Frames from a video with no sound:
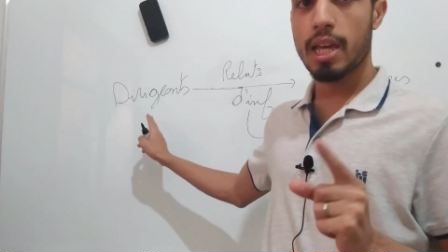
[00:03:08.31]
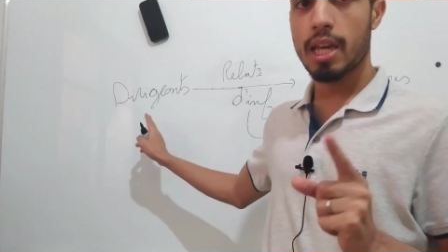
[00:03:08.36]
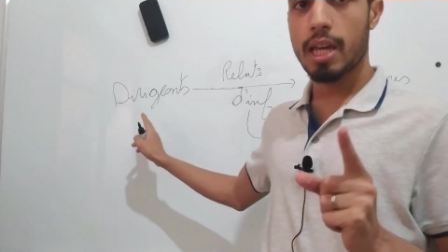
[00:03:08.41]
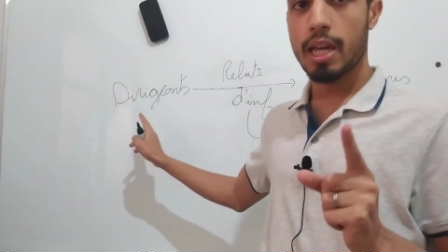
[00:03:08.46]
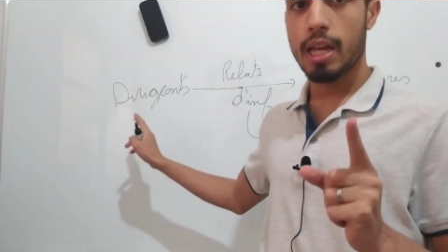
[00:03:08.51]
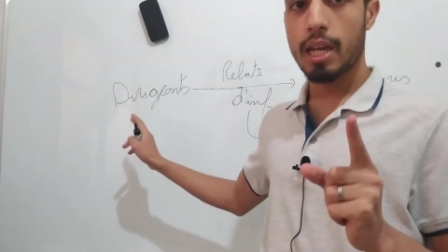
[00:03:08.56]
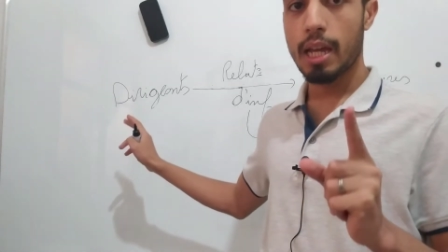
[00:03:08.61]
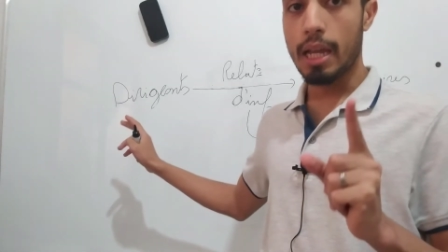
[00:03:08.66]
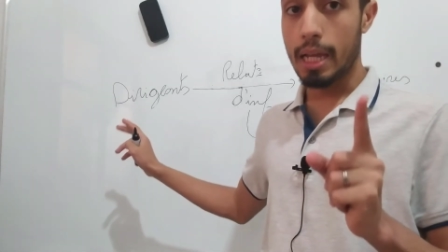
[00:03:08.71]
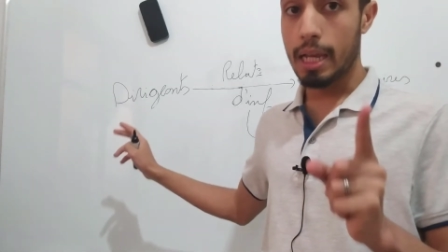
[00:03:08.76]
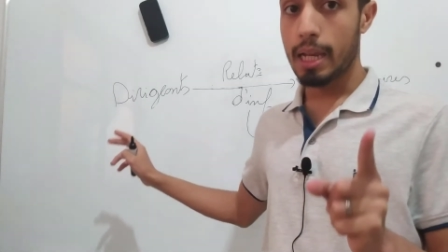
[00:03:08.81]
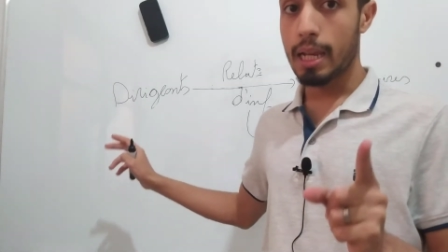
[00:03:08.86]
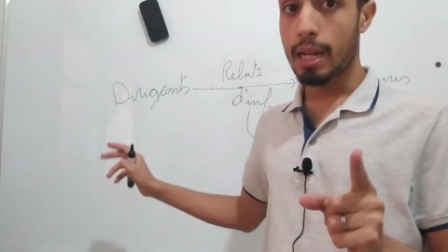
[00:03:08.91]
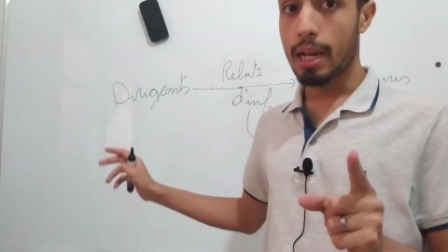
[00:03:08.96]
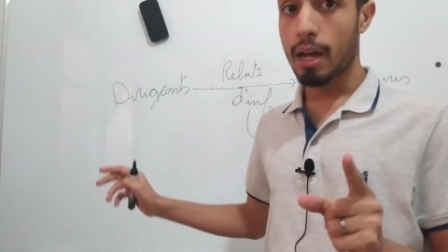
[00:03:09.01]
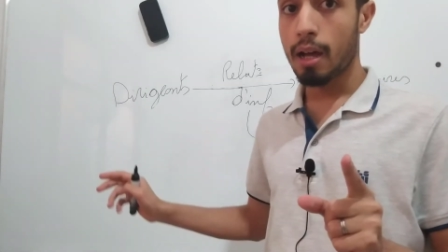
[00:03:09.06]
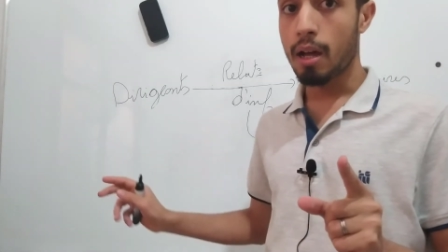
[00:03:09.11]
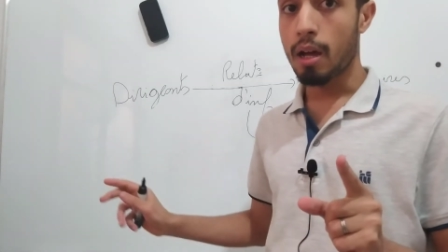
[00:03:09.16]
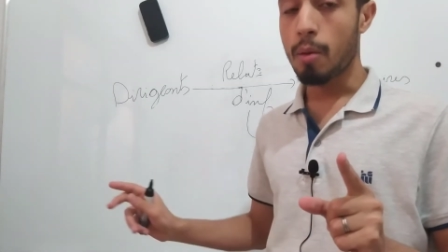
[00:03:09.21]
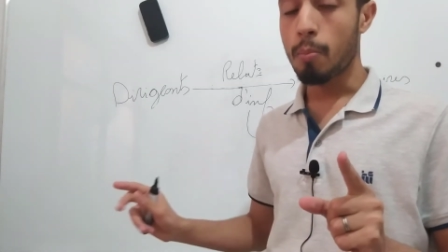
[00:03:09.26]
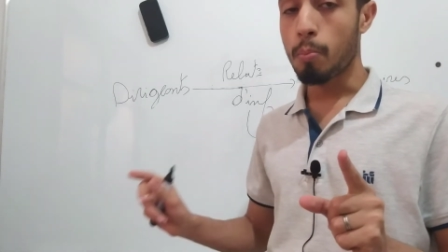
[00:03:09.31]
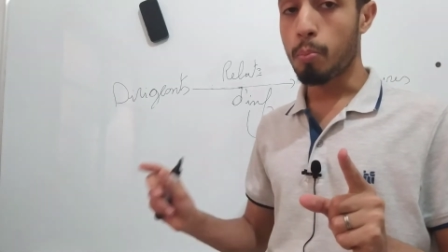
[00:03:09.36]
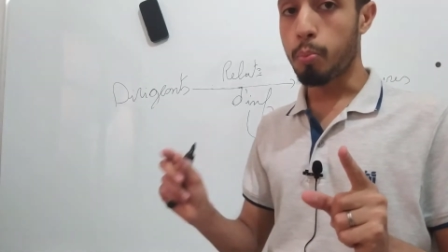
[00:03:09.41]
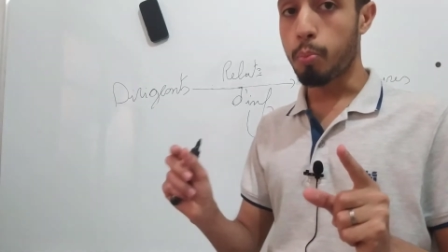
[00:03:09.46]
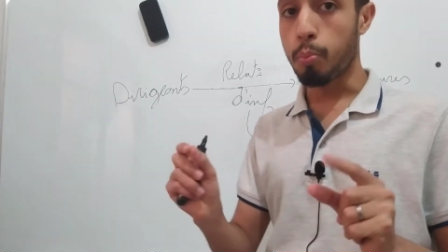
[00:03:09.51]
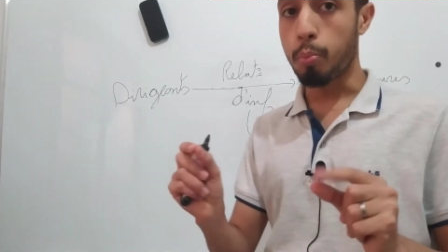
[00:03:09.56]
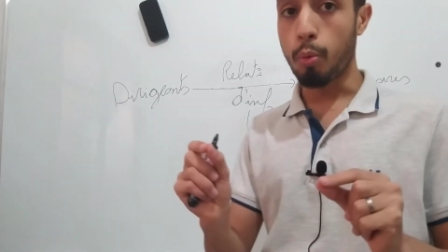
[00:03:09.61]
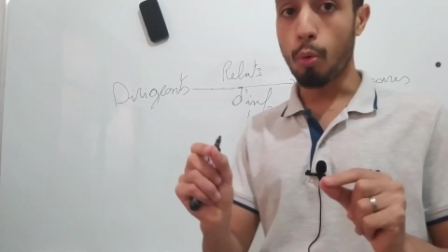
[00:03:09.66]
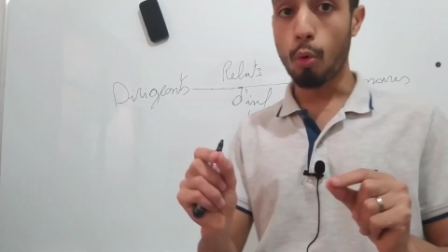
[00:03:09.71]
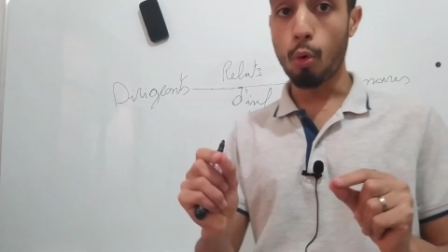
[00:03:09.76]
Et il est là
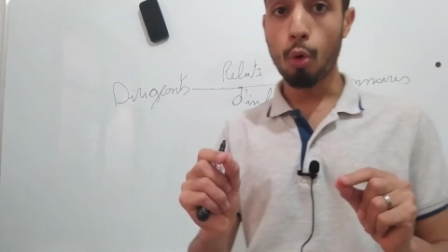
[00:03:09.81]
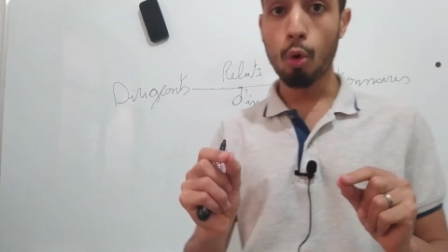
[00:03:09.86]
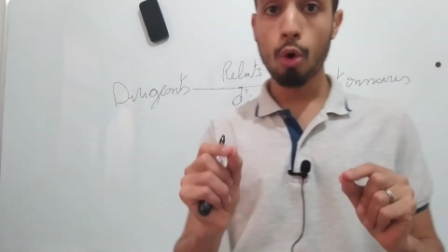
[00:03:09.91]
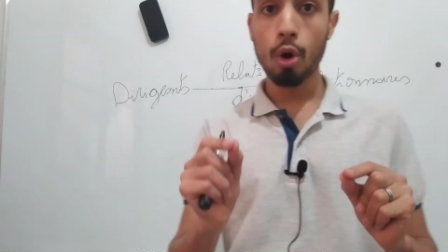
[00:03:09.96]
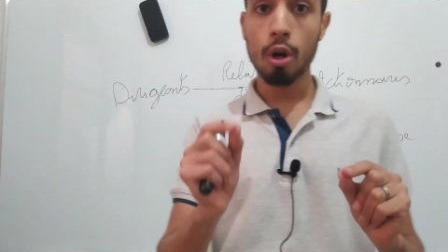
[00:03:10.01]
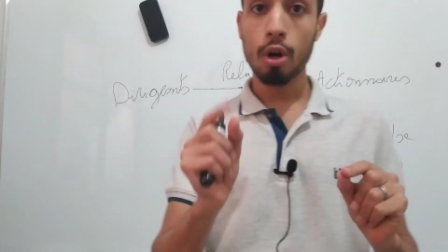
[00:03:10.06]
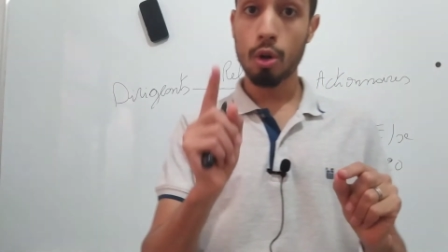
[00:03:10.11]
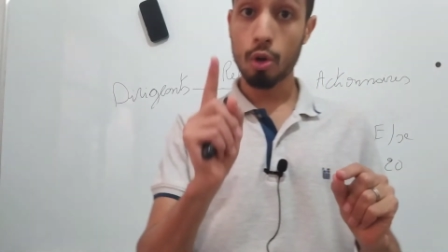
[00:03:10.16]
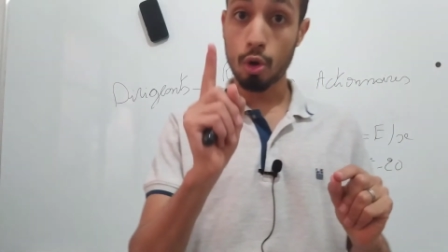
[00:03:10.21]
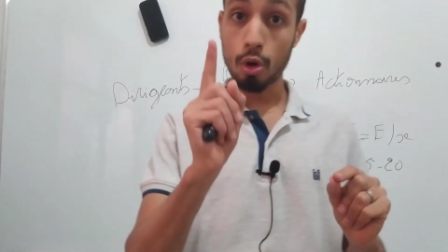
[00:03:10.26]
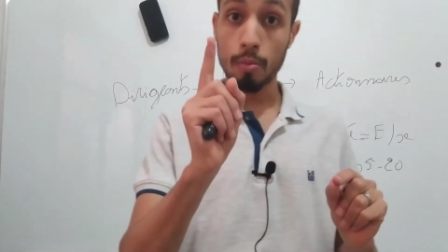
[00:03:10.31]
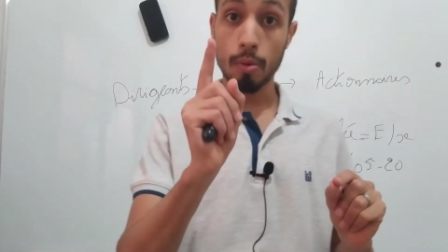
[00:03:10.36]
pour,